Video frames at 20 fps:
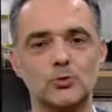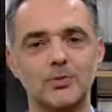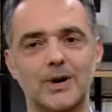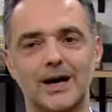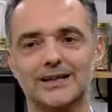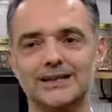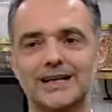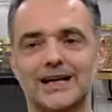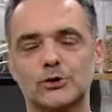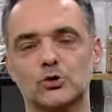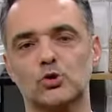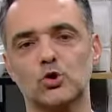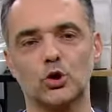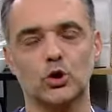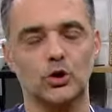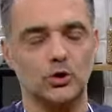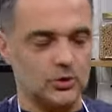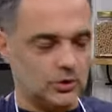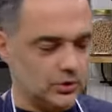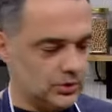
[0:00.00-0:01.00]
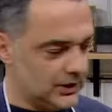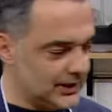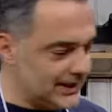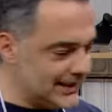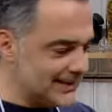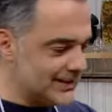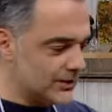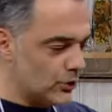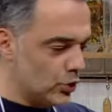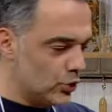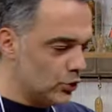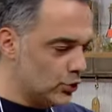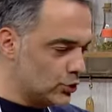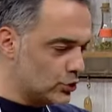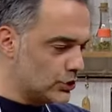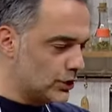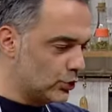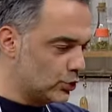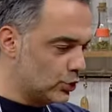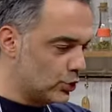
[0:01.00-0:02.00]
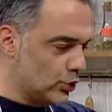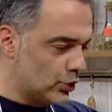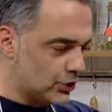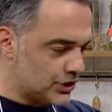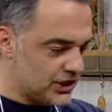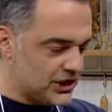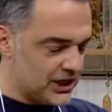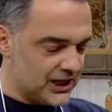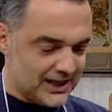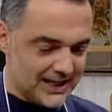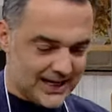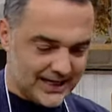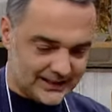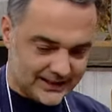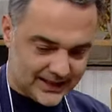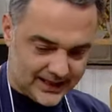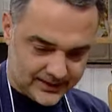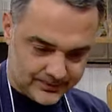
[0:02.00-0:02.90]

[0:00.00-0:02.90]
bardak su. İkisi de önünüzde duruyor şişelerde.